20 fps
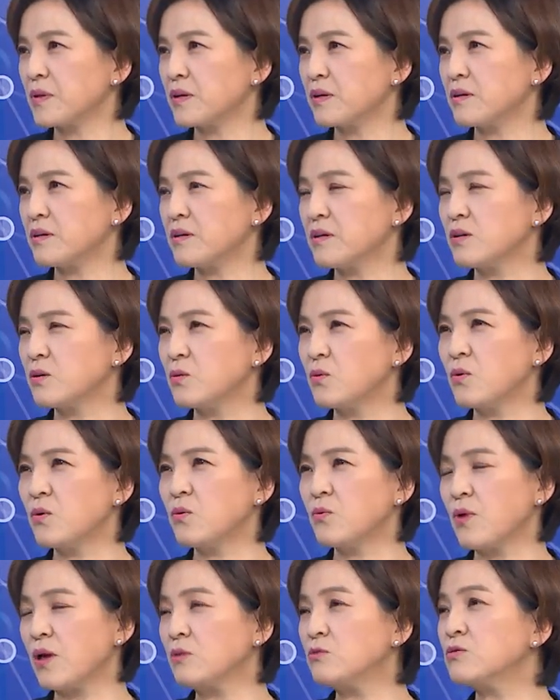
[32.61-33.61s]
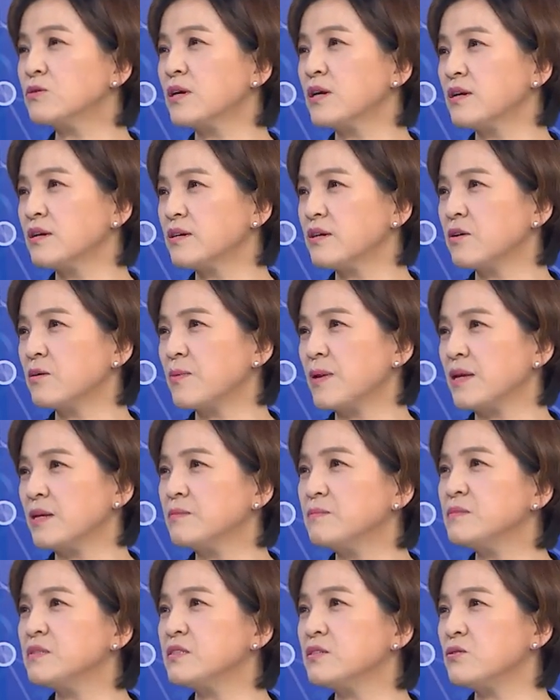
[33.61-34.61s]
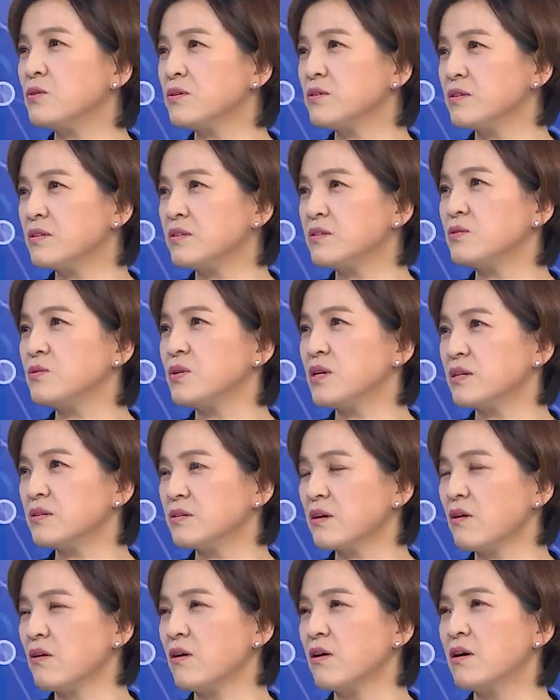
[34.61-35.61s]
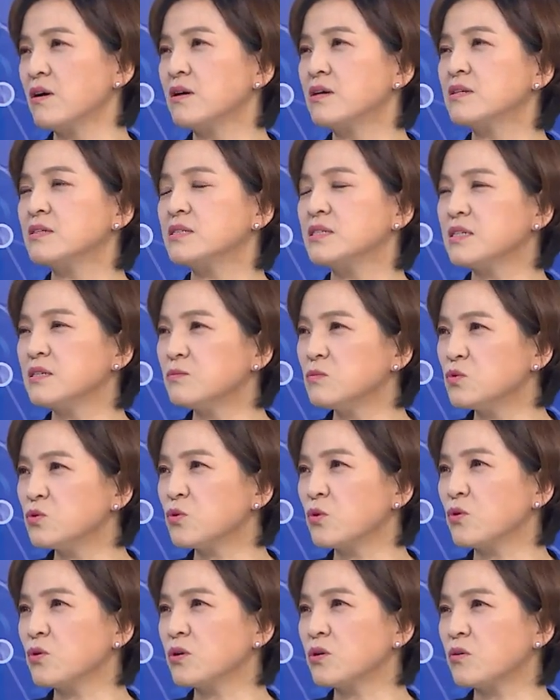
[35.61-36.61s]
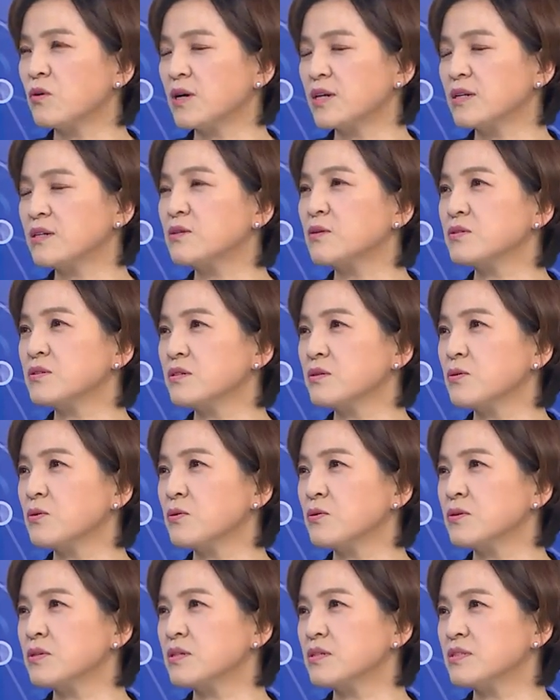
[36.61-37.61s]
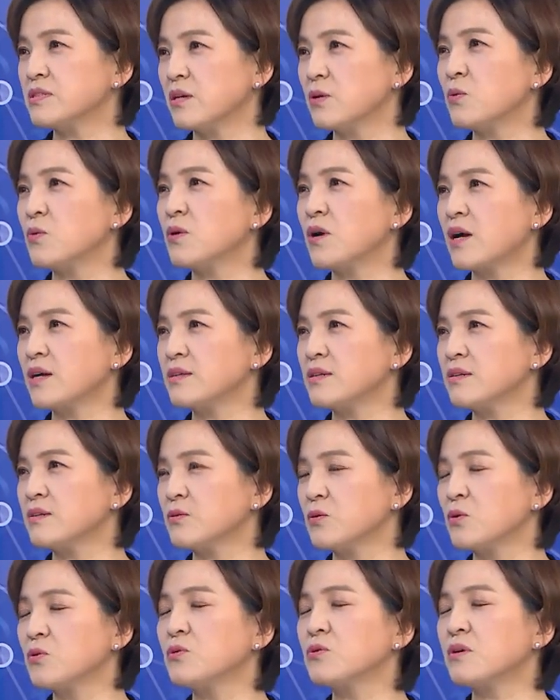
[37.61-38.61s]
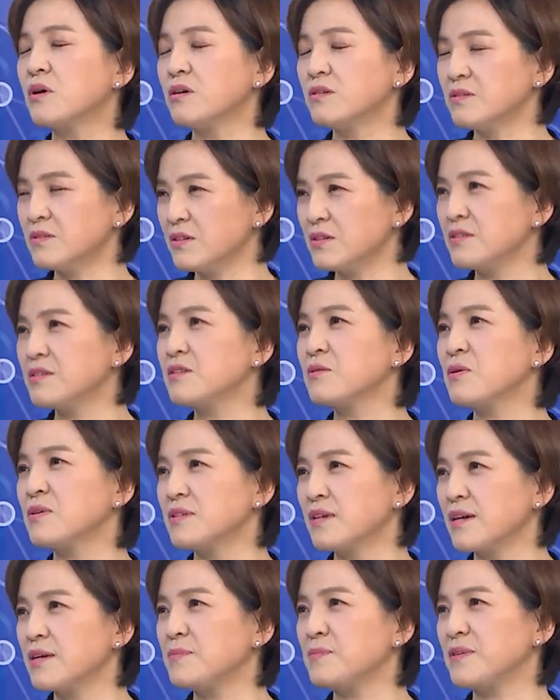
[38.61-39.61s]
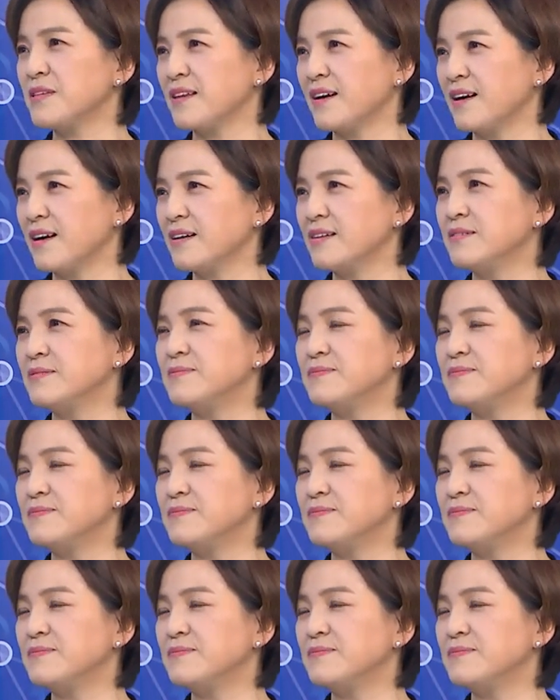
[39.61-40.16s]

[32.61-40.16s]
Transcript: 그리고 외국계 기업의 임직원들을 위해서 직무교육과 리더십 교육을 제공하는 교육 컨설팅 회사입니다.